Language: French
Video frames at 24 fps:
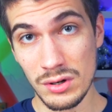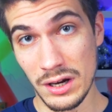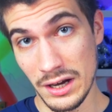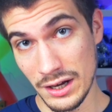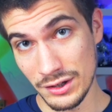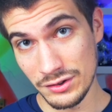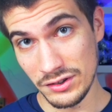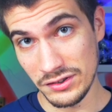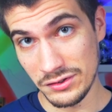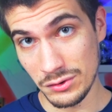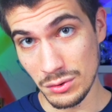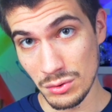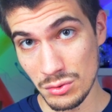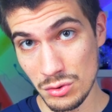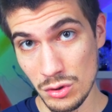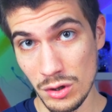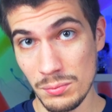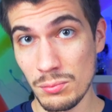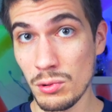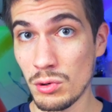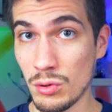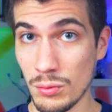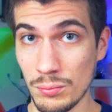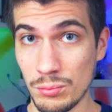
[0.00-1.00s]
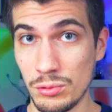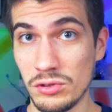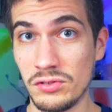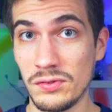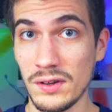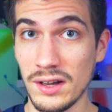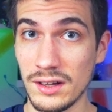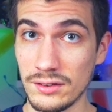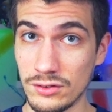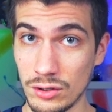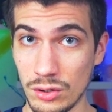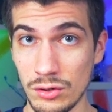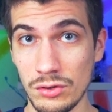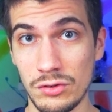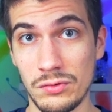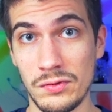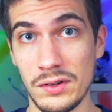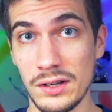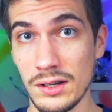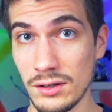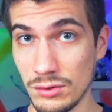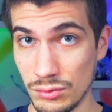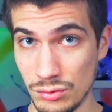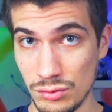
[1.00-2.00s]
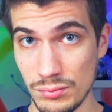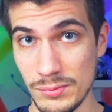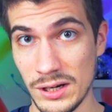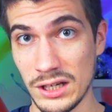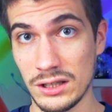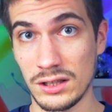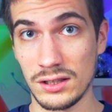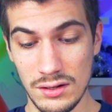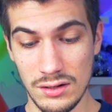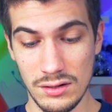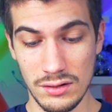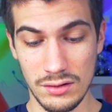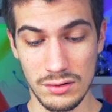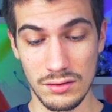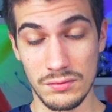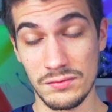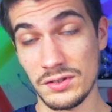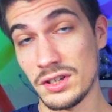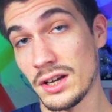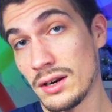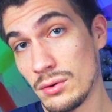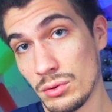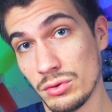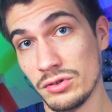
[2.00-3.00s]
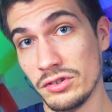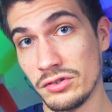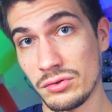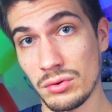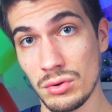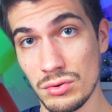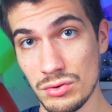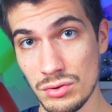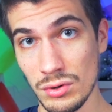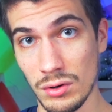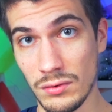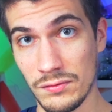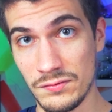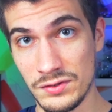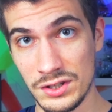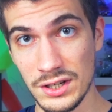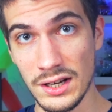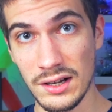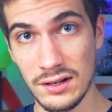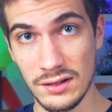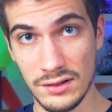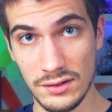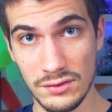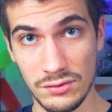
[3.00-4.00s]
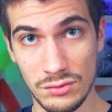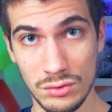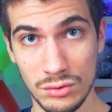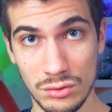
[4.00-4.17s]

un disque dur pour qu'on puisse faire un transfert du Mac euh, via le disque dur, via ce